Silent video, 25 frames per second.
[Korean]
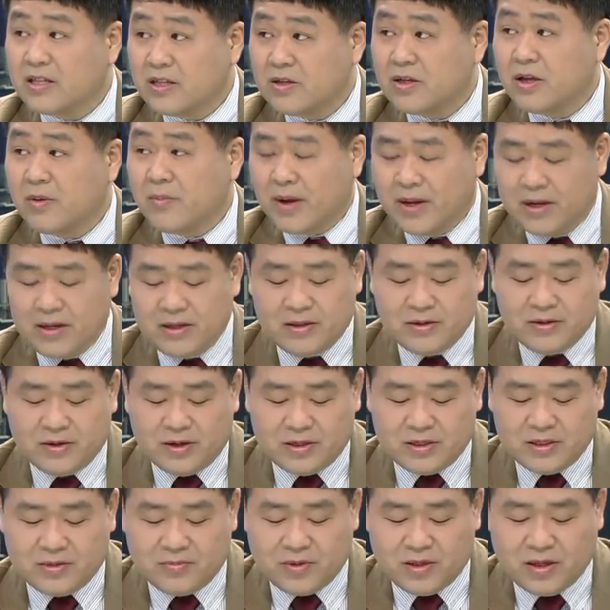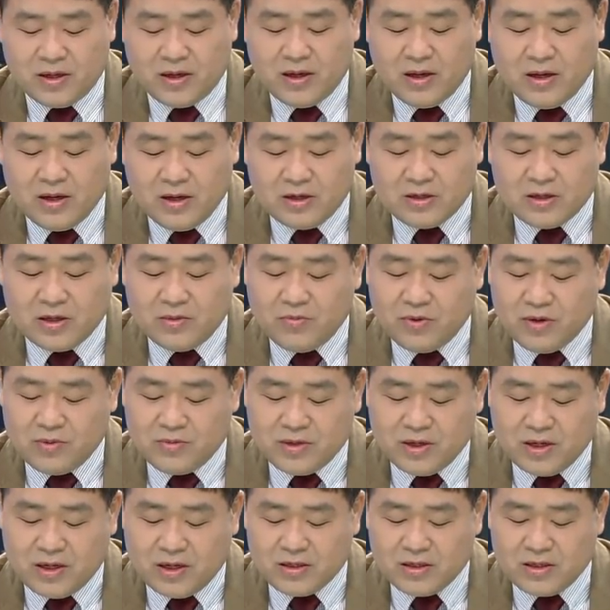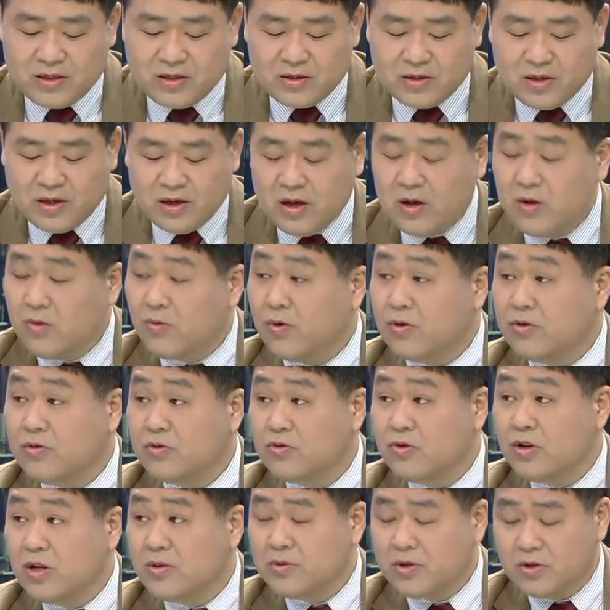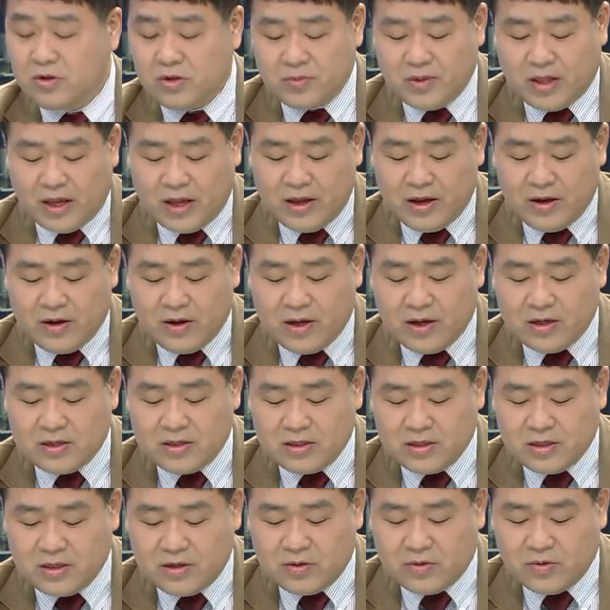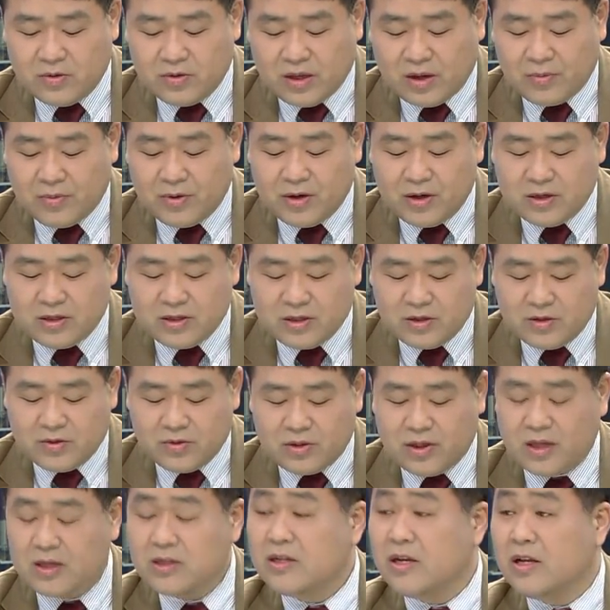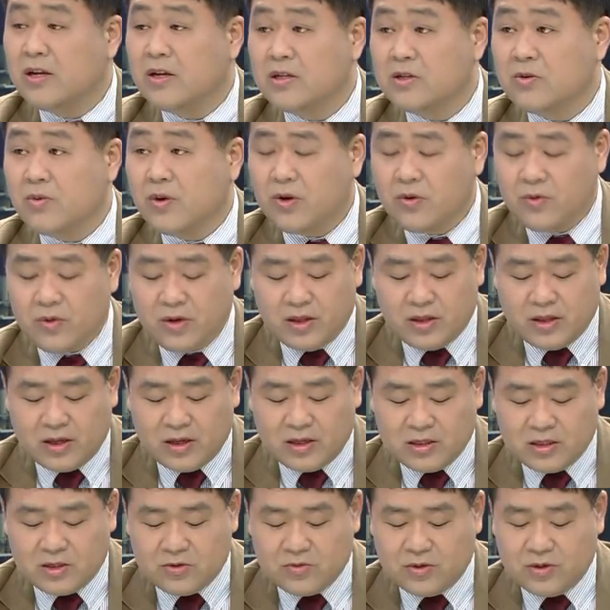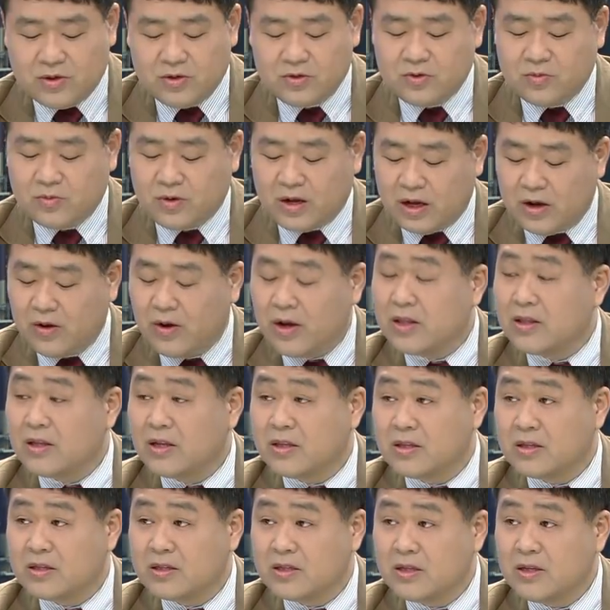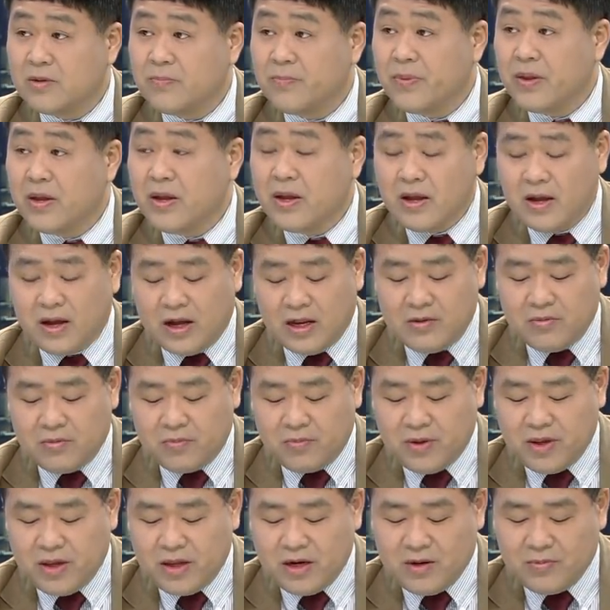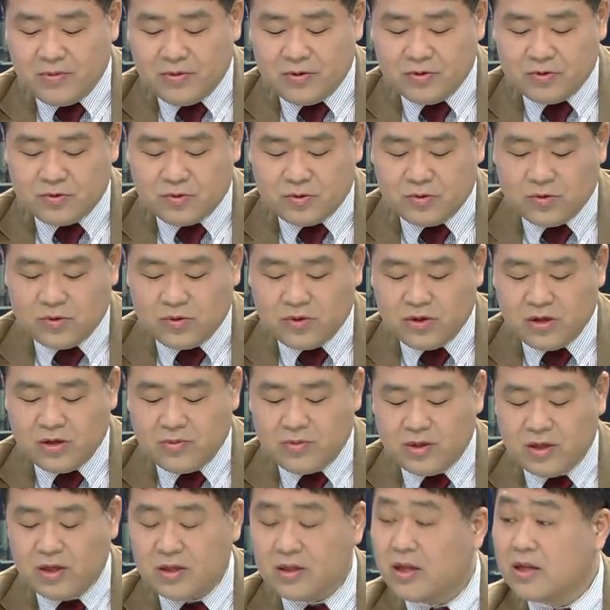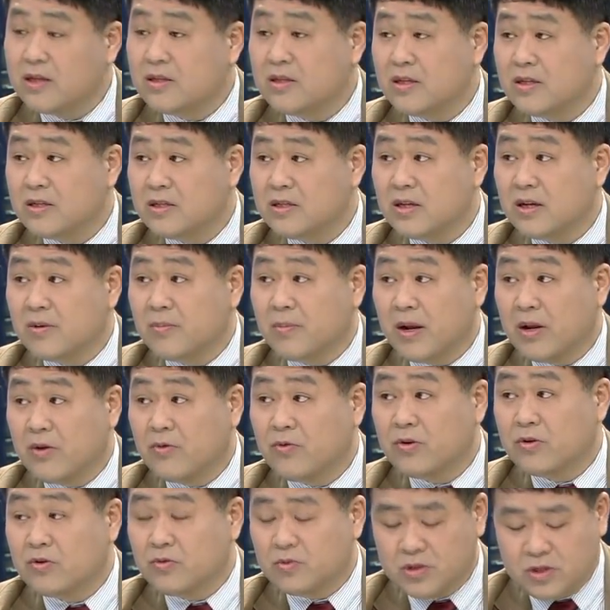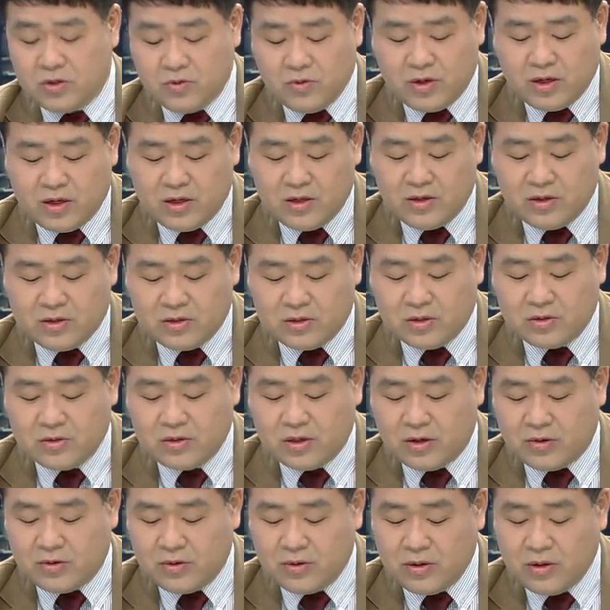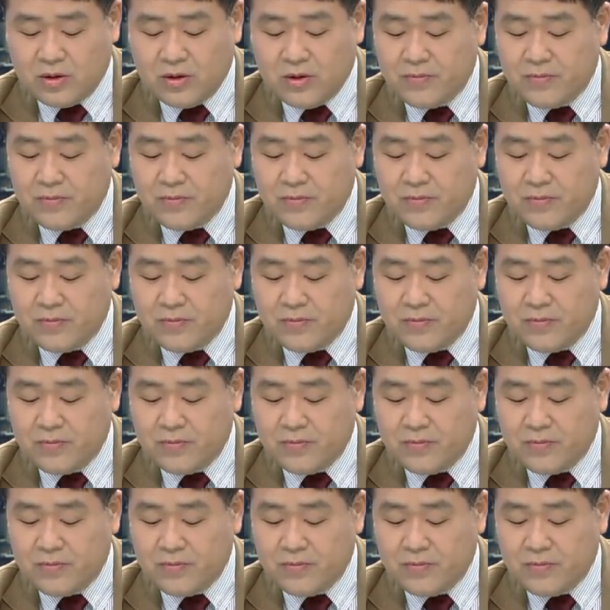굉장히 많이 있는 것 같습니다. 그러니까 정부 입장에서는 원유 수입선을 좀 다양화시키고 다변화시키고 대체 에너지 활용에 대한 지원을 좀 강화한다든지 아니면 피해를 보는 중소기업에 대한 대체 시장 발굴을 좀 지원하는 형태로